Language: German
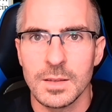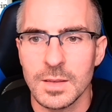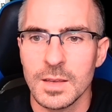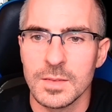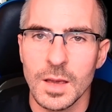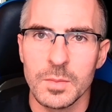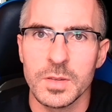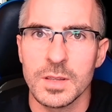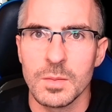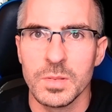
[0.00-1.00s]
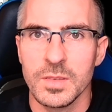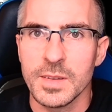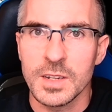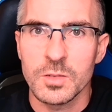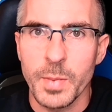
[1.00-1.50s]
das heißt, die haben sich da ein
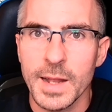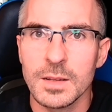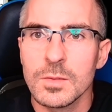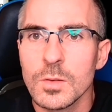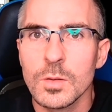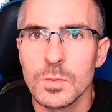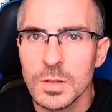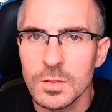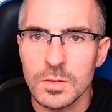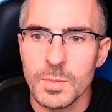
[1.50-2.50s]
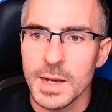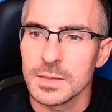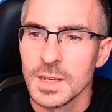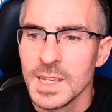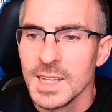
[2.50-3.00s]
bisschen entspannt, ne, nichts gemacht.